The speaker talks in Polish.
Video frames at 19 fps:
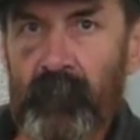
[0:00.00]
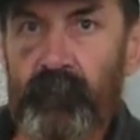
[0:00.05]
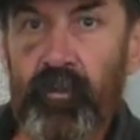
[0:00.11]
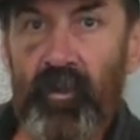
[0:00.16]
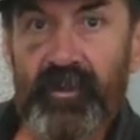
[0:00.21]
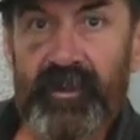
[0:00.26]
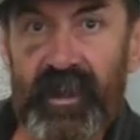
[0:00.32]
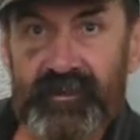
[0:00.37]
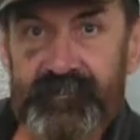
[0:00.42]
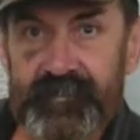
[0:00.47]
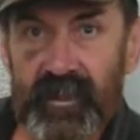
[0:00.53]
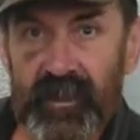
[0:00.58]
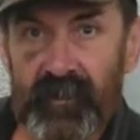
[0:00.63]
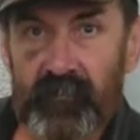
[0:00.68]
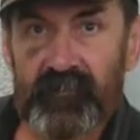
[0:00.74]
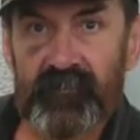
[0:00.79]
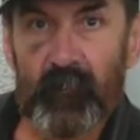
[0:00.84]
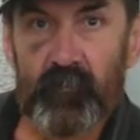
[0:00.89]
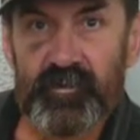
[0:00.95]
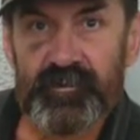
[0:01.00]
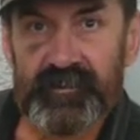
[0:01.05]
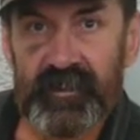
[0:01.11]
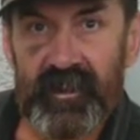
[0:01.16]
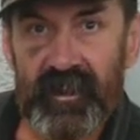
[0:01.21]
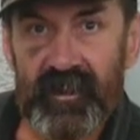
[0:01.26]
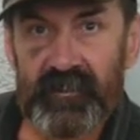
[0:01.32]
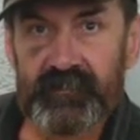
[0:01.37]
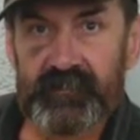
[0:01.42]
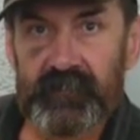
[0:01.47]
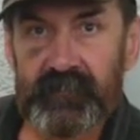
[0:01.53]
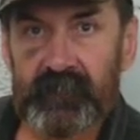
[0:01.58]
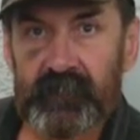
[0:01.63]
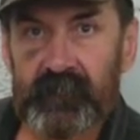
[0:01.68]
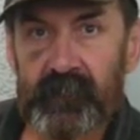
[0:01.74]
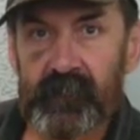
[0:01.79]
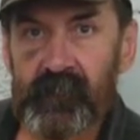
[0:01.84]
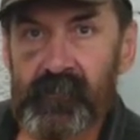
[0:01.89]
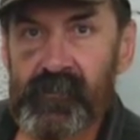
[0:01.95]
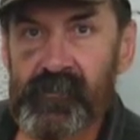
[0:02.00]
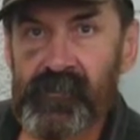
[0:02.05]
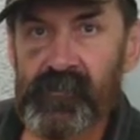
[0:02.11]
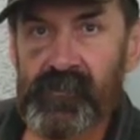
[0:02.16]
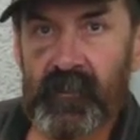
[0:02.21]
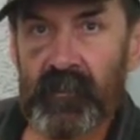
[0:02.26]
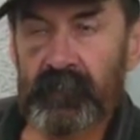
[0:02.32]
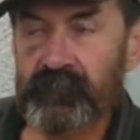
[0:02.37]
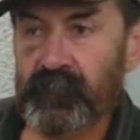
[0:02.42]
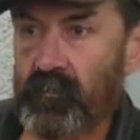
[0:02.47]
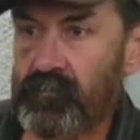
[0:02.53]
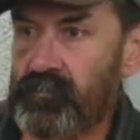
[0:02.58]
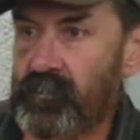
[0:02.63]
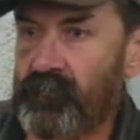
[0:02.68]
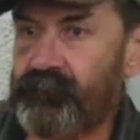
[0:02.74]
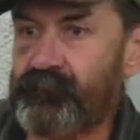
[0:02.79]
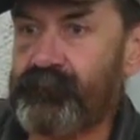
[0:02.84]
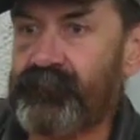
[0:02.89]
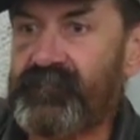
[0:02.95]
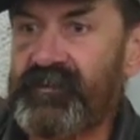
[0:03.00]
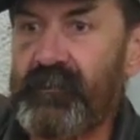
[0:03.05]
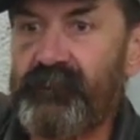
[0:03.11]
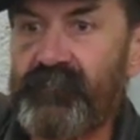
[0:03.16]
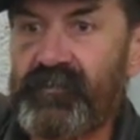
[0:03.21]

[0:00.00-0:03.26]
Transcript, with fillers: Pojedzie, ona musi jechać. Ale kiedy? No, no w tym